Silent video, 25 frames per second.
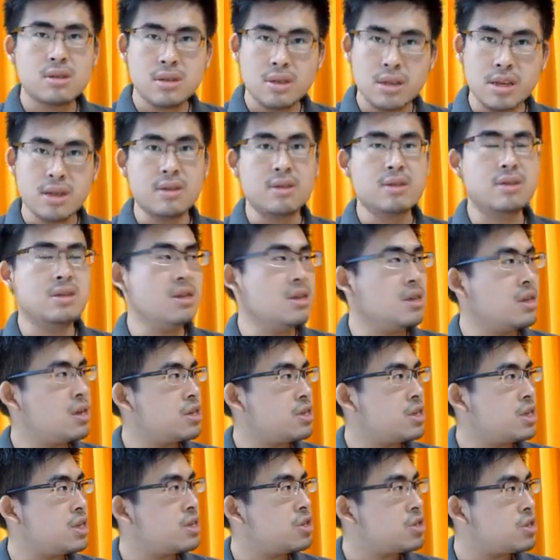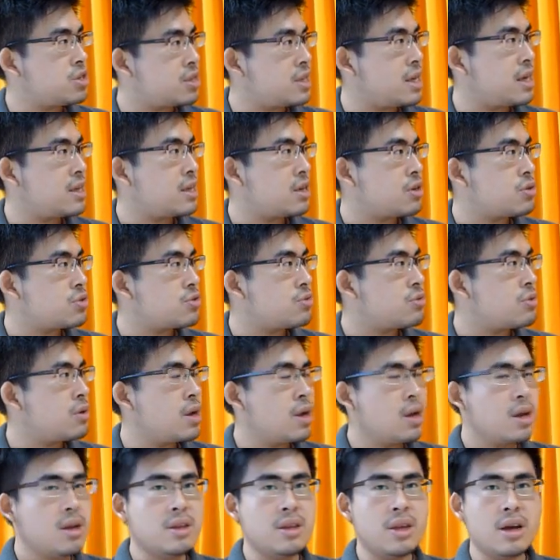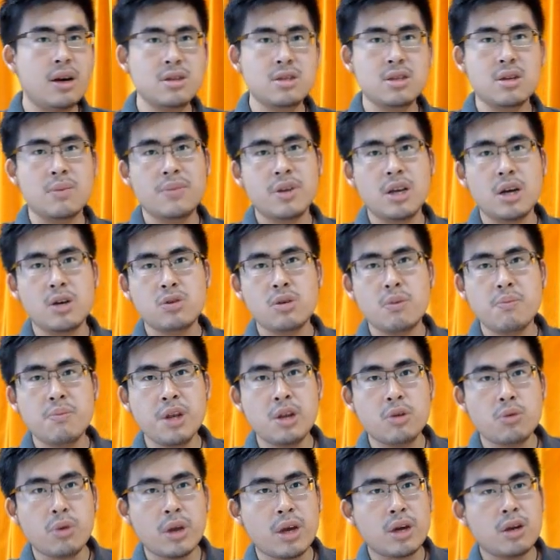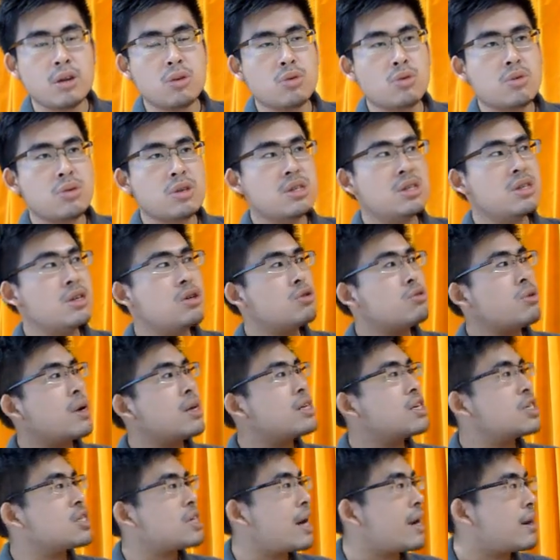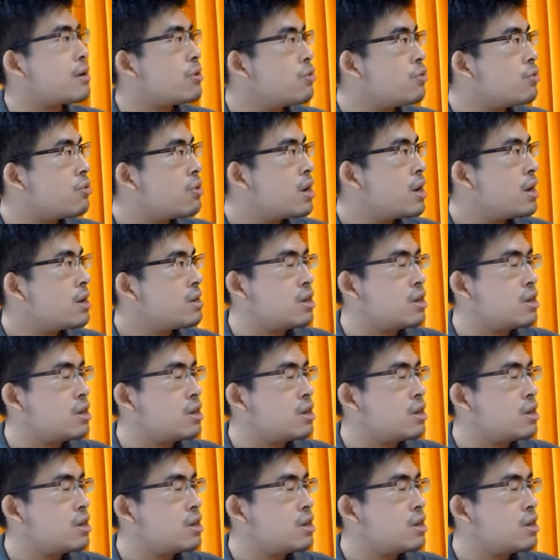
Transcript: 引进的这个时代当中，你要怎么样去面对很多新出来的产物？